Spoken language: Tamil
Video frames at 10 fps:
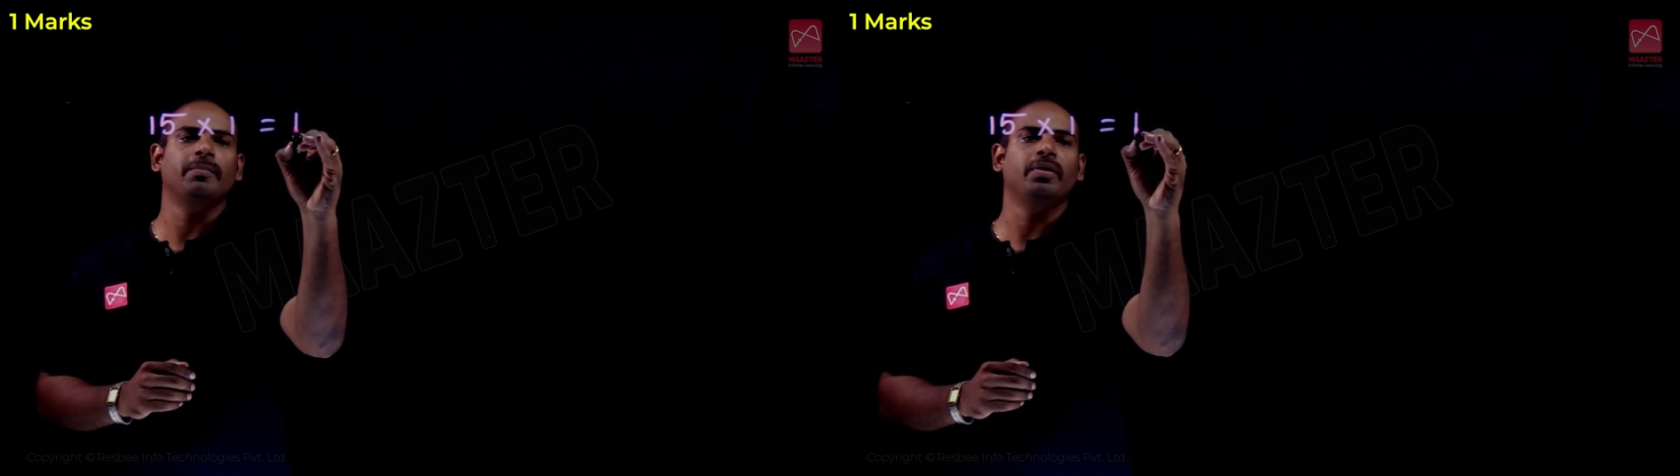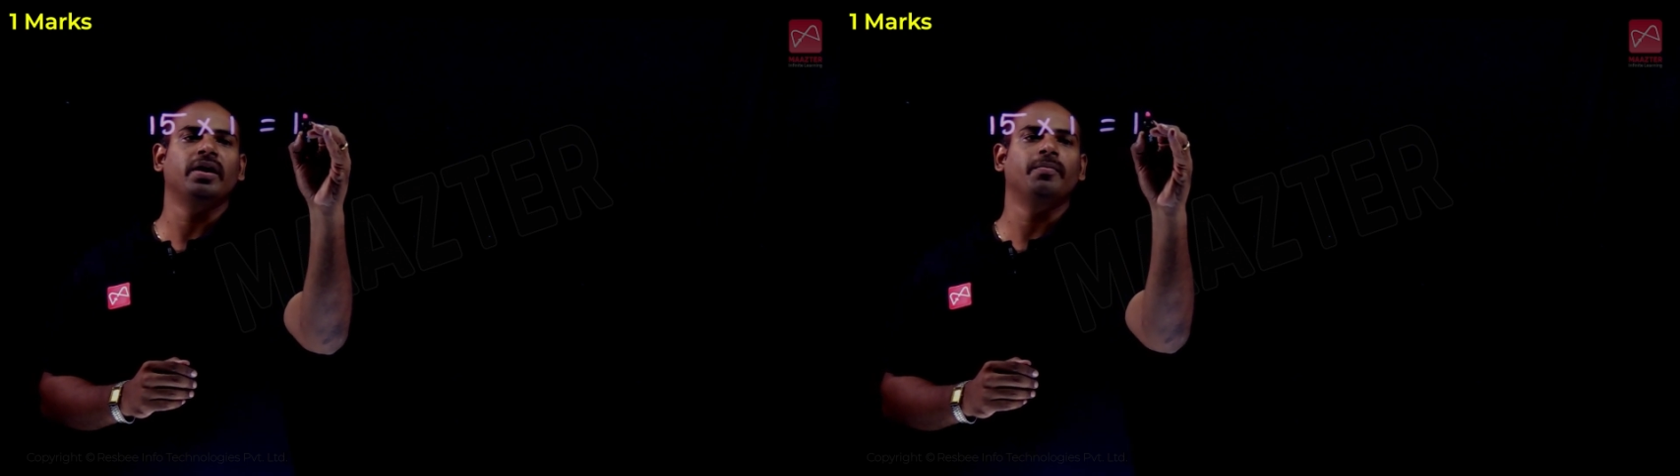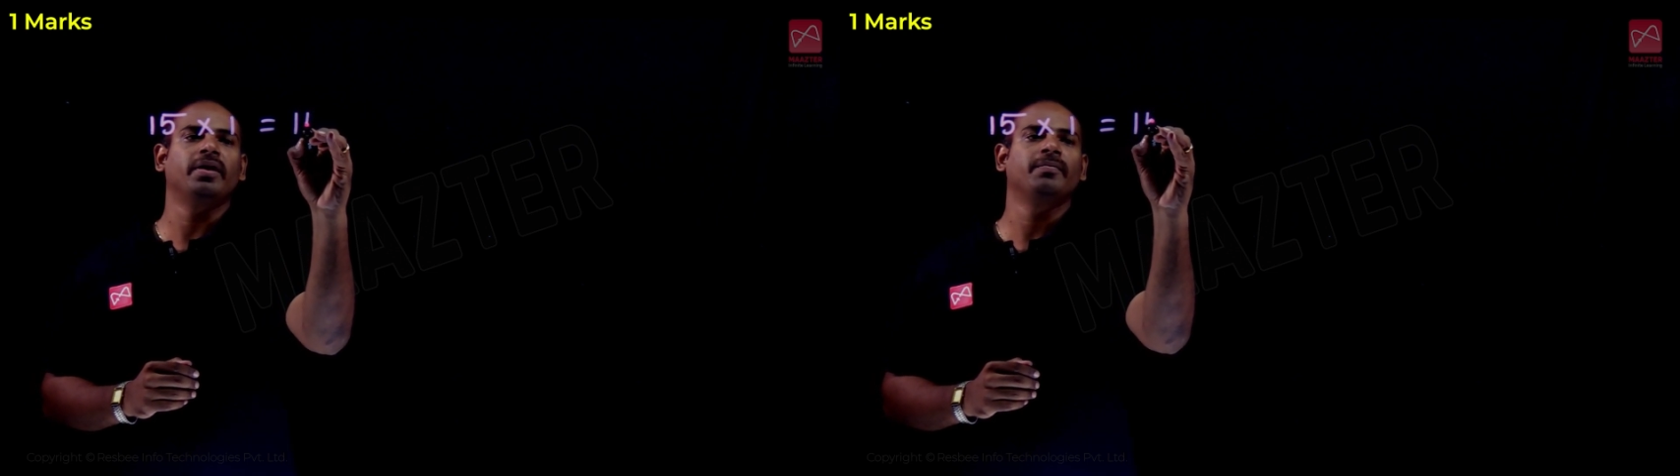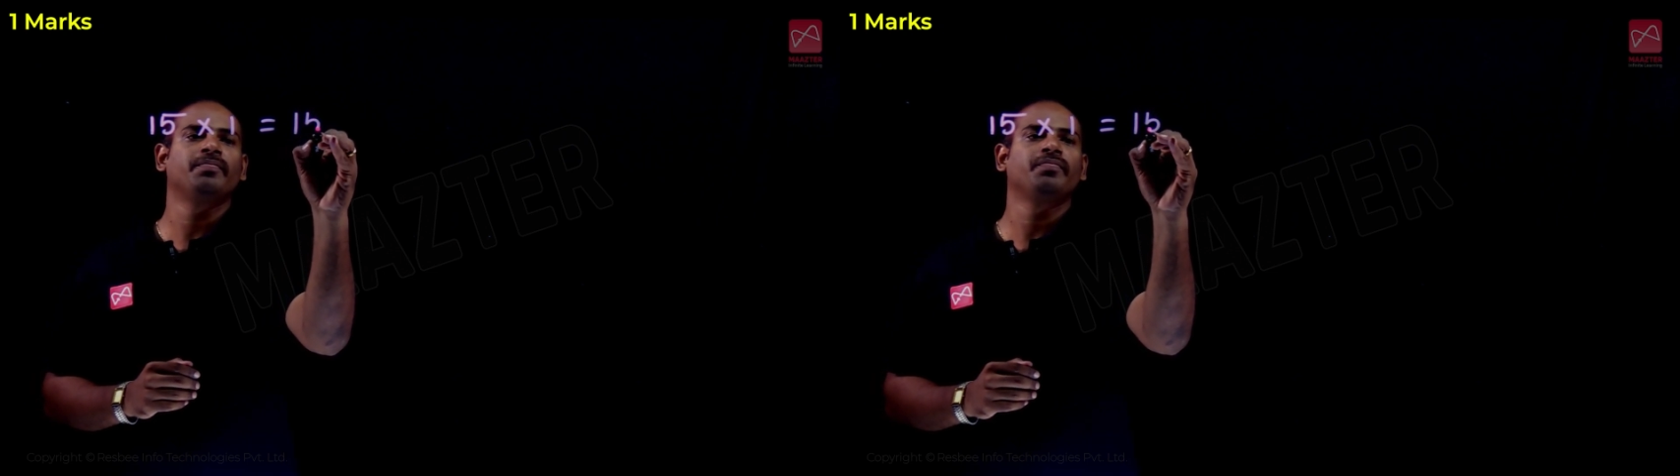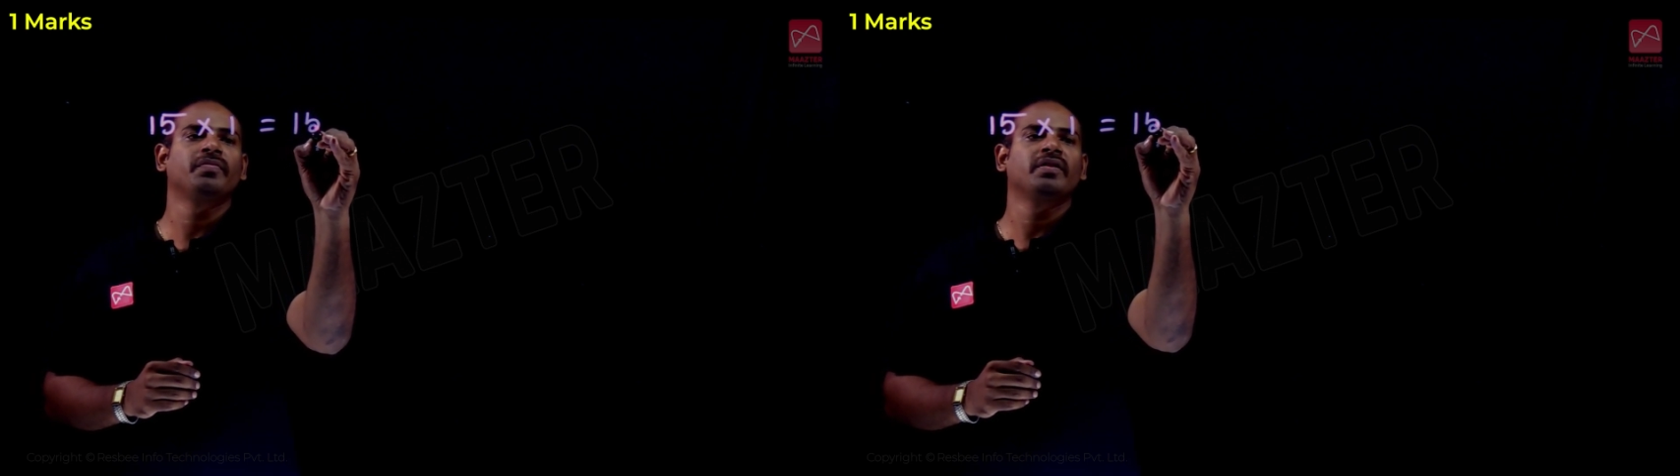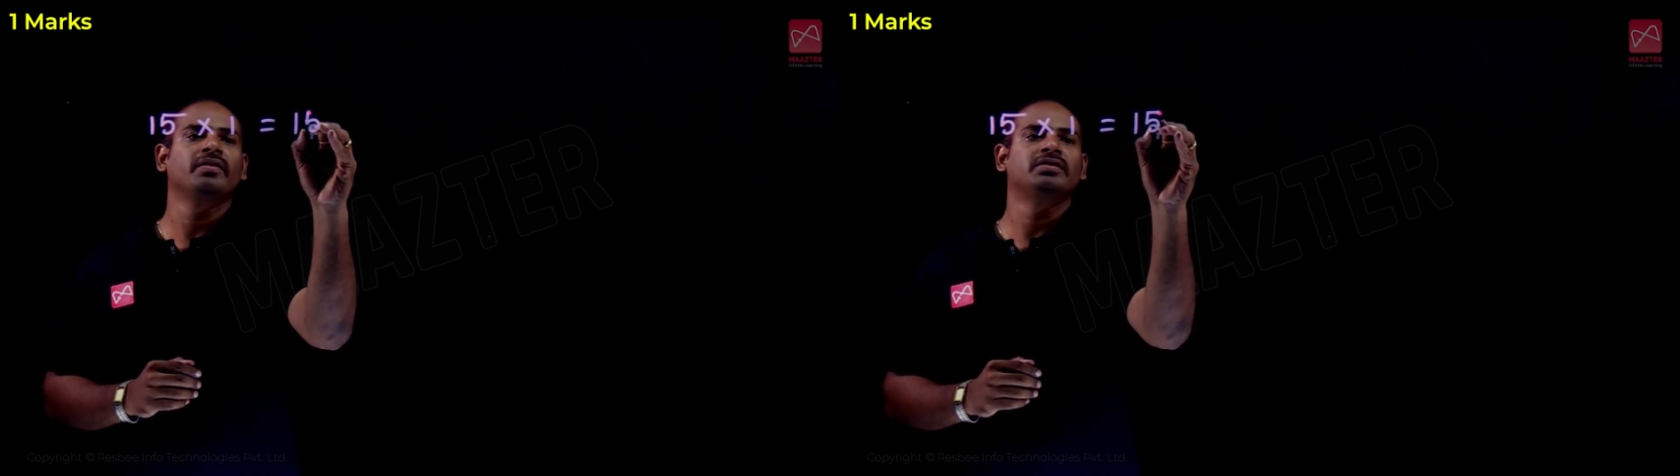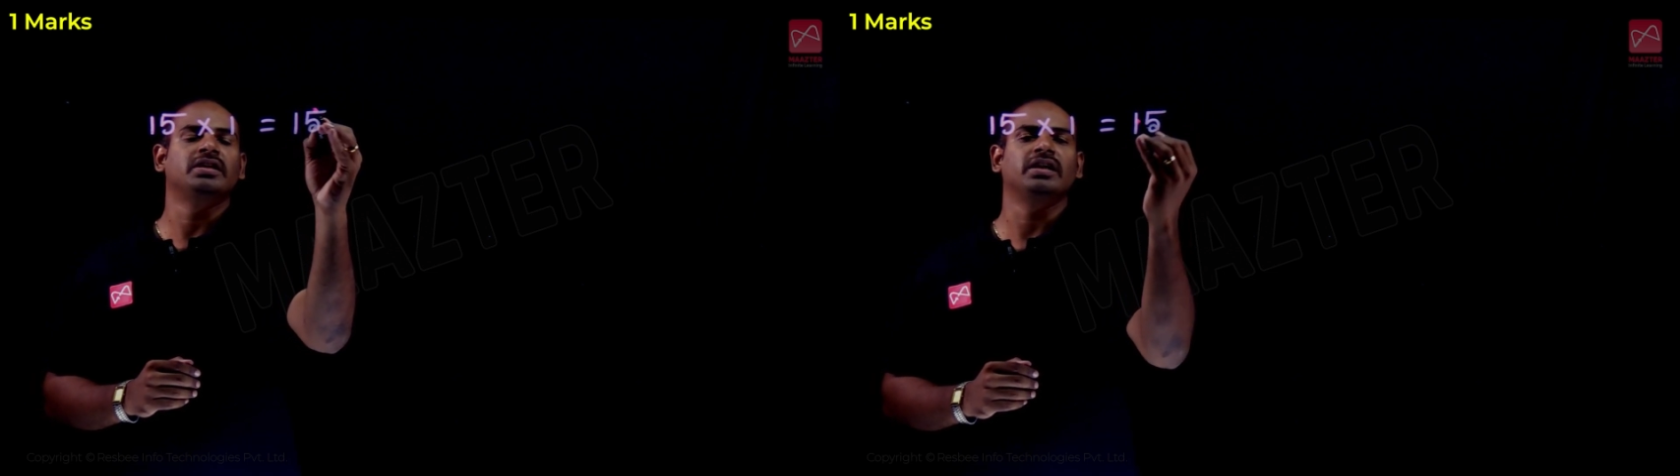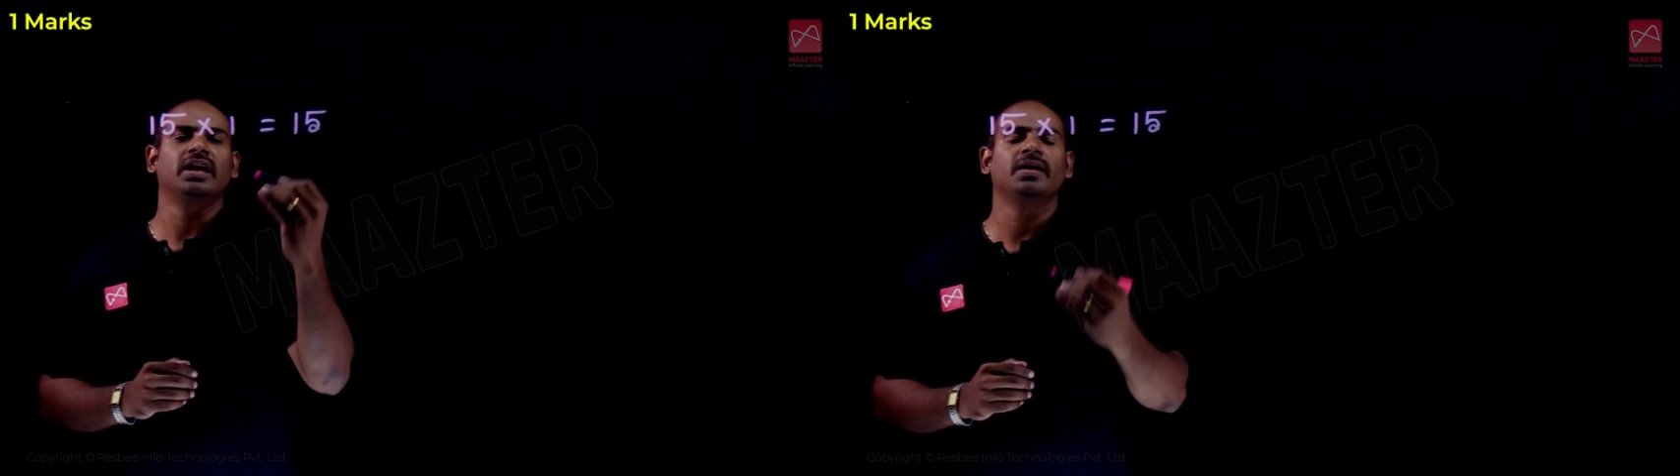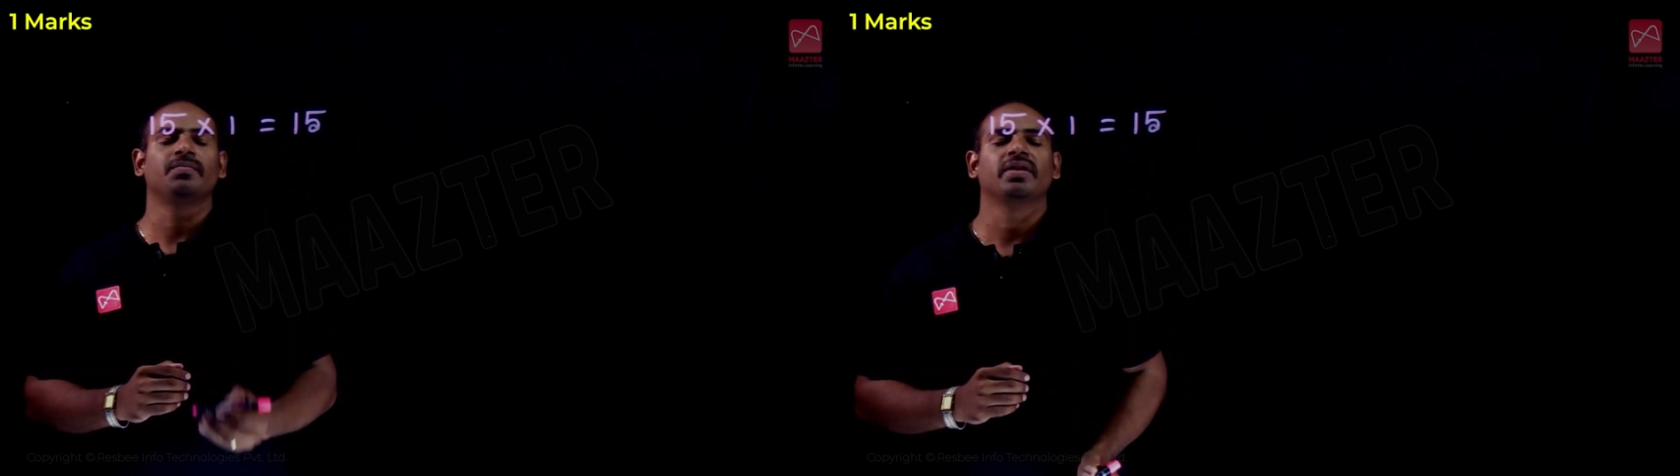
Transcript: கேட்பாங்கப்பா சரிங்களா